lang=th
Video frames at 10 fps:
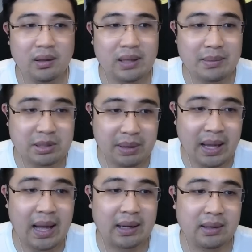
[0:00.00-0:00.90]
แทบจะไม่
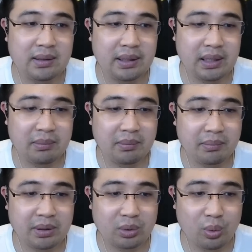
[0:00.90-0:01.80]
ห่างกันเลยนะครับ
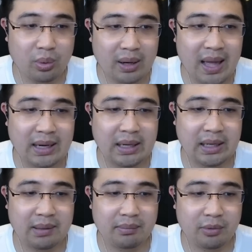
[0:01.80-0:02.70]
ประตูแรกเนี่ย
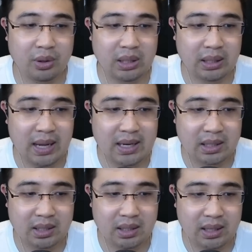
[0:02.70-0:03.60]
นะครับยูไนเต็ดได้ใน
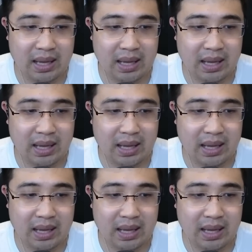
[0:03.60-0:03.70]
ที